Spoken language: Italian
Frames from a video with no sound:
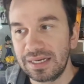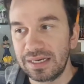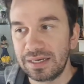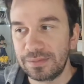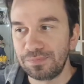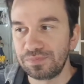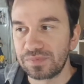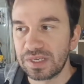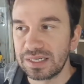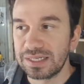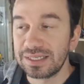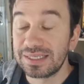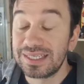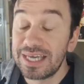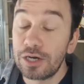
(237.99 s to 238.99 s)

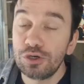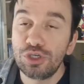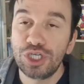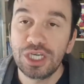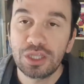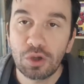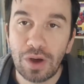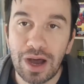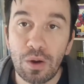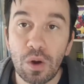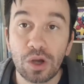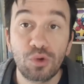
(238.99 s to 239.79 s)
ehm, sia riuscito a